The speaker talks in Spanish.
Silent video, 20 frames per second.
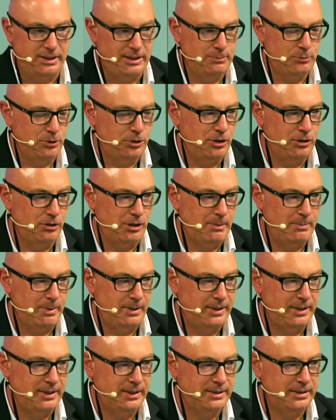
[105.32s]
hemos sido
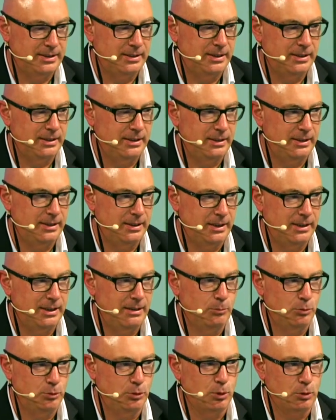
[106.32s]
capaces eh, en el
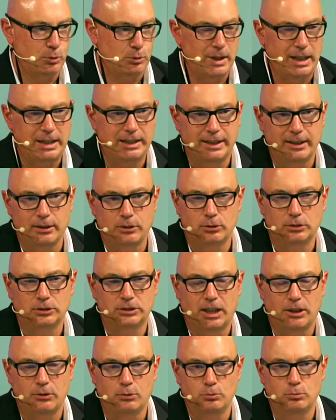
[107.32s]
mundo rural de
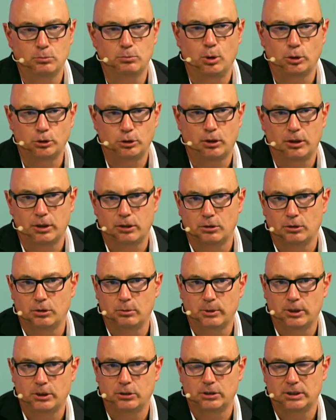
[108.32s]
encontrar un motor
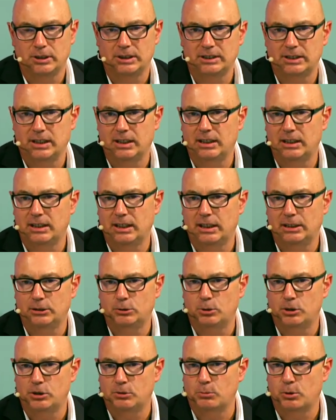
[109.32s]
económico es el,
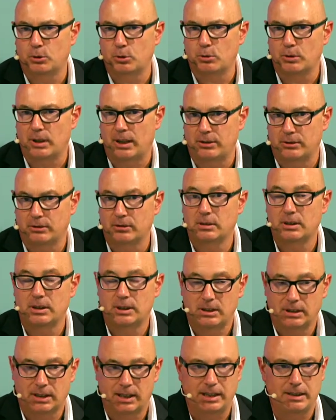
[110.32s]
turismo rural,
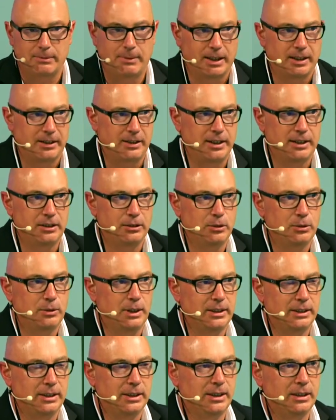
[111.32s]
que lleva creciendo
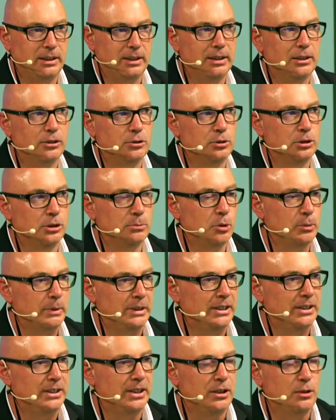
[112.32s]
durante los últimos
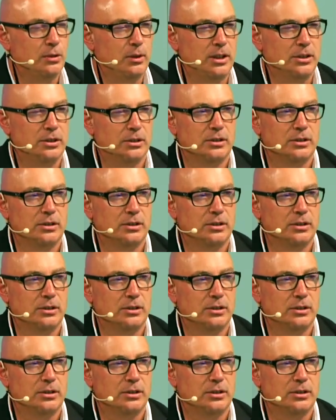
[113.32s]
25 años.